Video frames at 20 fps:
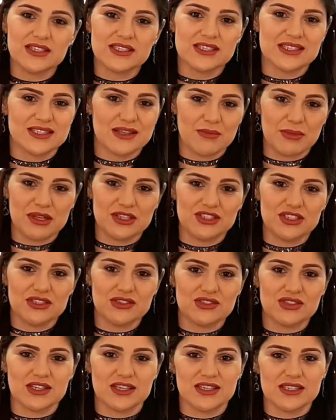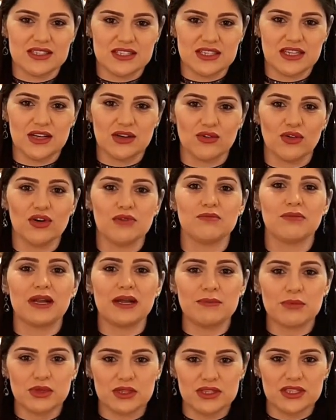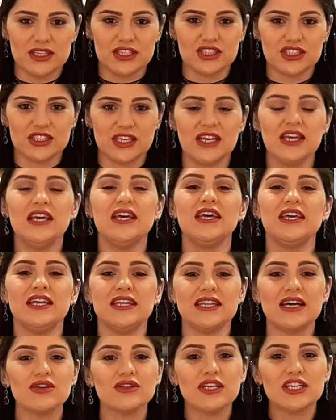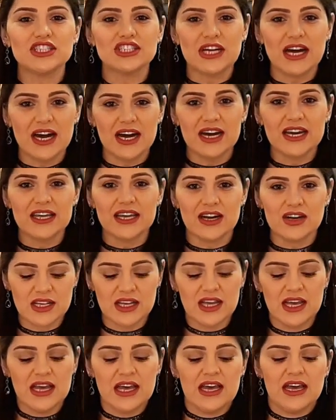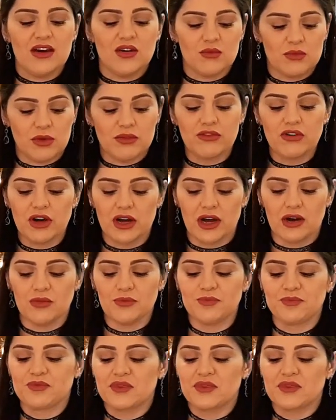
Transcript: esses tapetinhos aqui de silicone para proteger e não deixar arranhar o meu fogão.